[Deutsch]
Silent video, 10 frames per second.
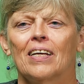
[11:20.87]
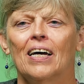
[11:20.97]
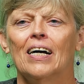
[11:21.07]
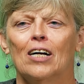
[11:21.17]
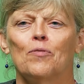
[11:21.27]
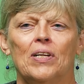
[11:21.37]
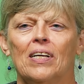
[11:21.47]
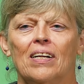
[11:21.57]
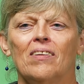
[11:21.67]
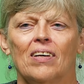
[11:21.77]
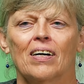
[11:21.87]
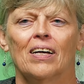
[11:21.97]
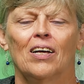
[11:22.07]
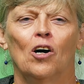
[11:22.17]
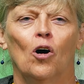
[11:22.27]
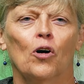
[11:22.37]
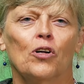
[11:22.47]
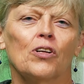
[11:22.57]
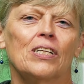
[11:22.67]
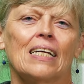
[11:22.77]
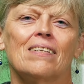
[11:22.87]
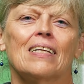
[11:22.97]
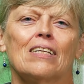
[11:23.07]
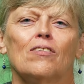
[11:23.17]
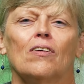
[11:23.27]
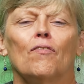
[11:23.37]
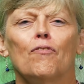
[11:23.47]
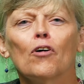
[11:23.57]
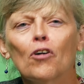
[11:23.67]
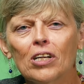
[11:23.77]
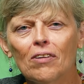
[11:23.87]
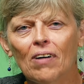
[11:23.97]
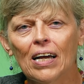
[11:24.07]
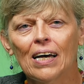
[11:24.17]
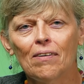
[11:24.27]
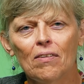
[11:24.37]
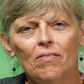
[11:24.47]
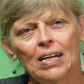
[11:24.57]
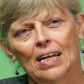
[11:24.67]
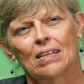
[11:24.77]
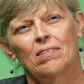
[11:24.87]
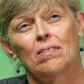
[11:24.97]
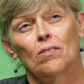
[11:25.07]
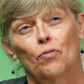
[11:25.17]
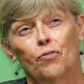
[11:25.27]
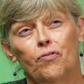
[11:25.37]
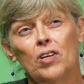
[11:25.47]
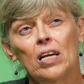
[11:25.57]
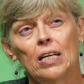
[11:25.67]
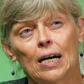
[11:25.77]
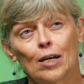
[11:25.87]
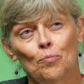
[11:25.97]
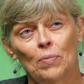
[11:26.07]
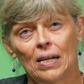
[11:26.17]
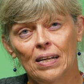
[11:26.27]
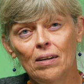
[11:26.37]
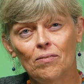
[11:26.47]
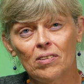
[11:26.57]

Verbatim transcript: Ja, kann man nicht anders sagen. Und, und das, das Verrückte war ja, wir waren erst äh, vier Jahre in Berlin.